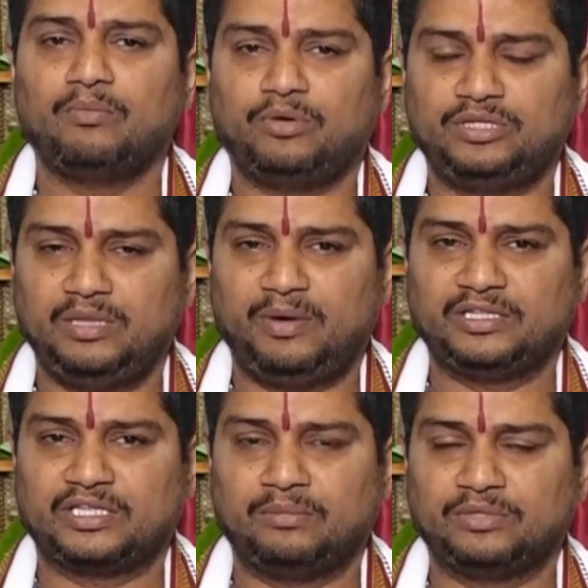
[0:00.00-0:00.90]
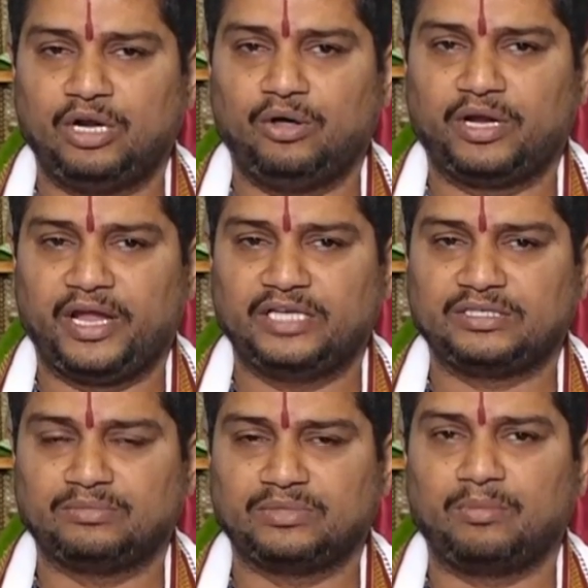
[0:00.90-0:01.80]
బుద్ధిమంత్రం
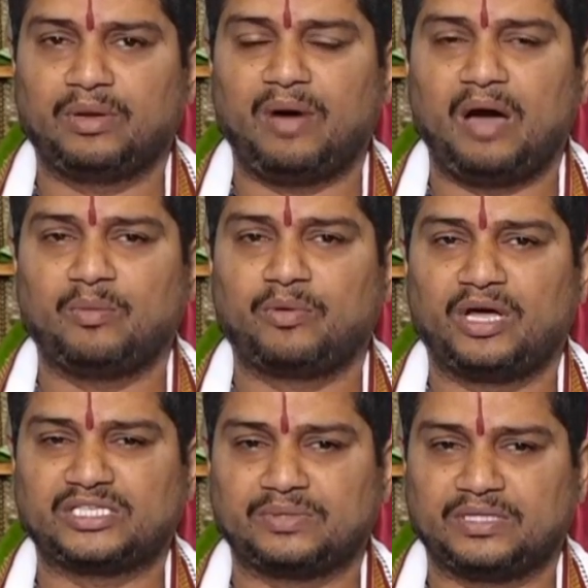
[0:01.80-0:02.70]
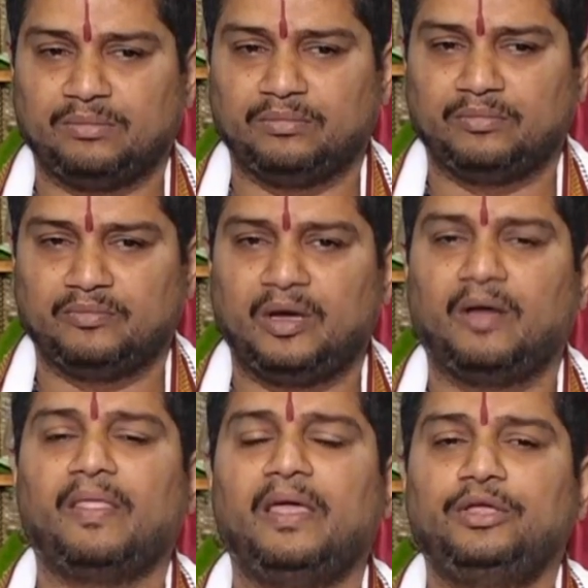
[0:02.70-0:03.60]
త్రిలోకేశం తమ్ నమామి బృహస్పతి
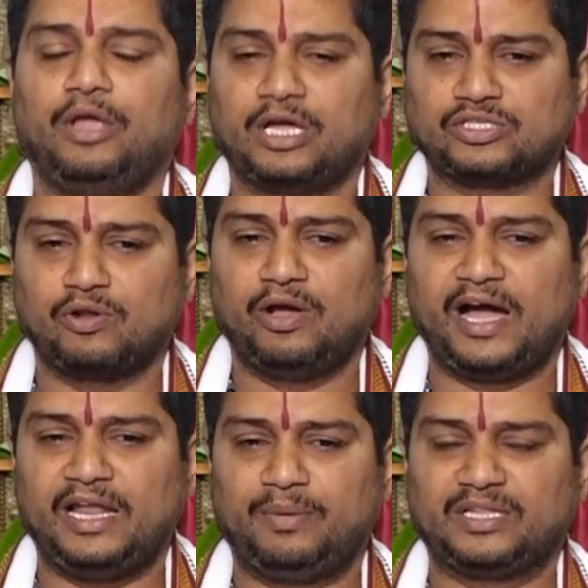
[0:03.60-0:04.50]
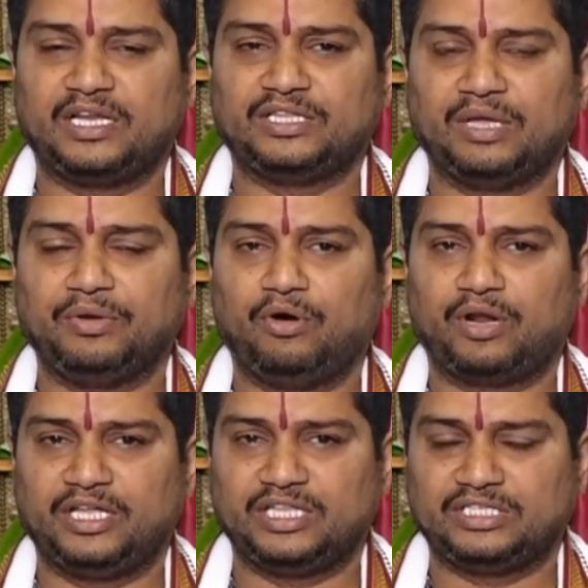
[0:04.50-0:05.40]
యొక్క శ్లోకాన్ని ప్రతినిత్యం
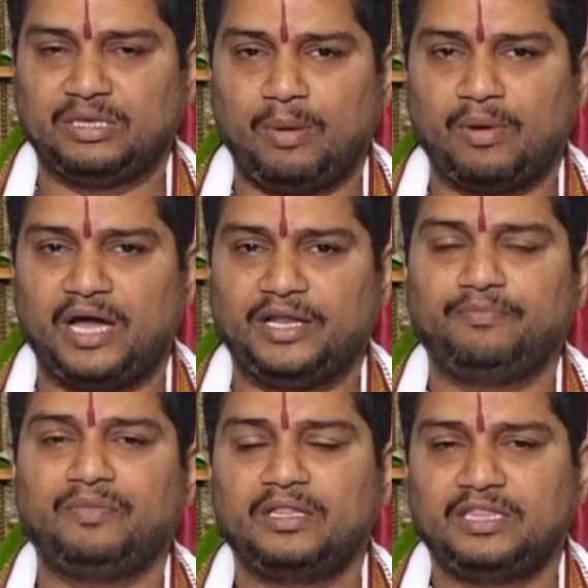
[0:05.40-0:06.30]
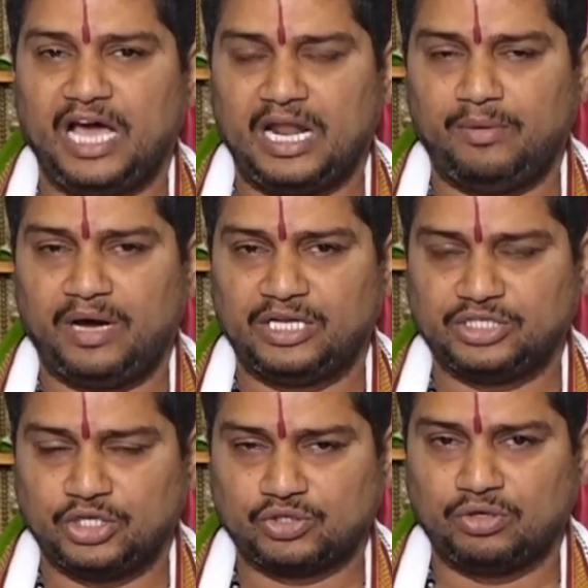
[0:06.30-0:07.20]
ఎవరైతే జపము కానీ ధ్యానము కానీ
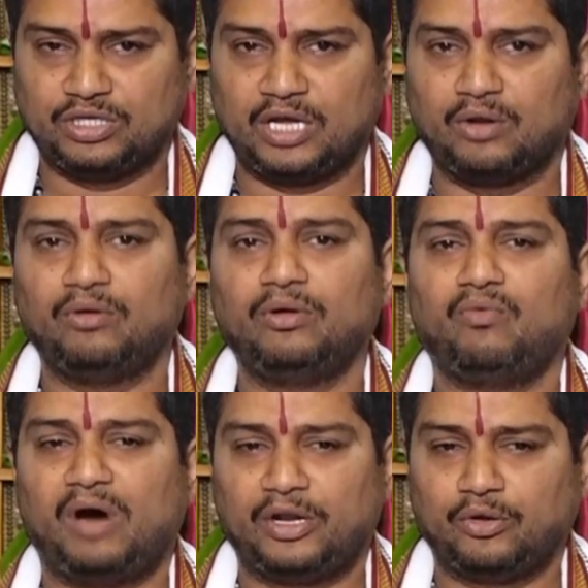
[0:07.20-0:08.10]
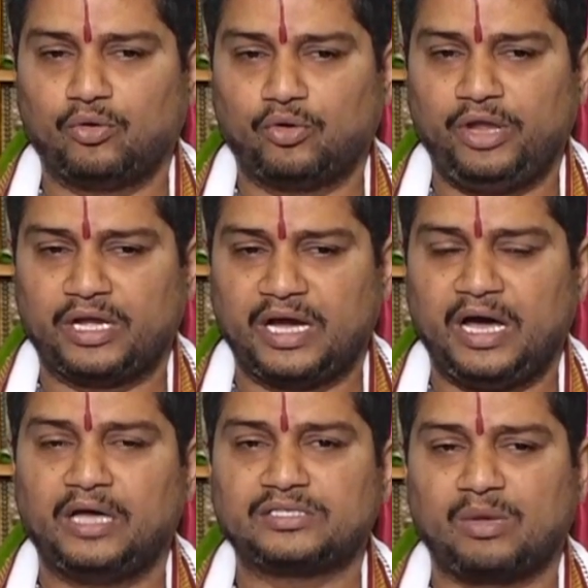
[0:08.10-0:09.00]
చేసుకుంటారో వారికి గురువు యొక్క
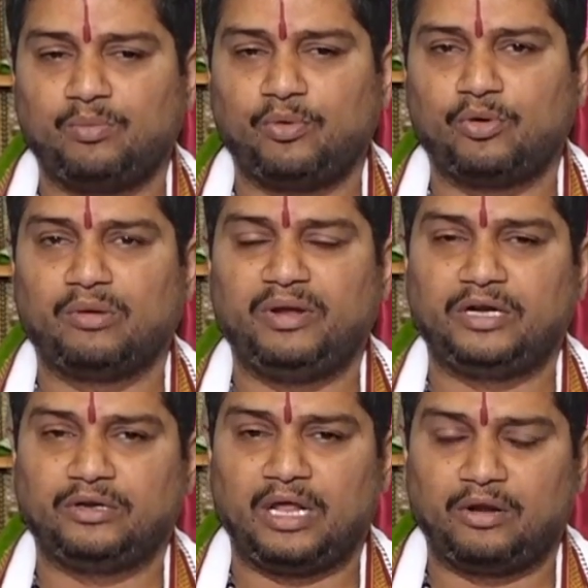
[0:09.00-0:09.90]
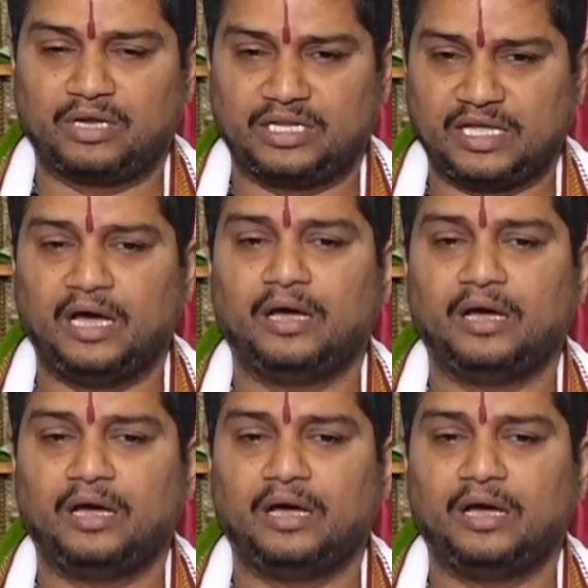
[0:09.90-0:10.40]
సంపూర్ణమైనటువంటి అనుగ్రత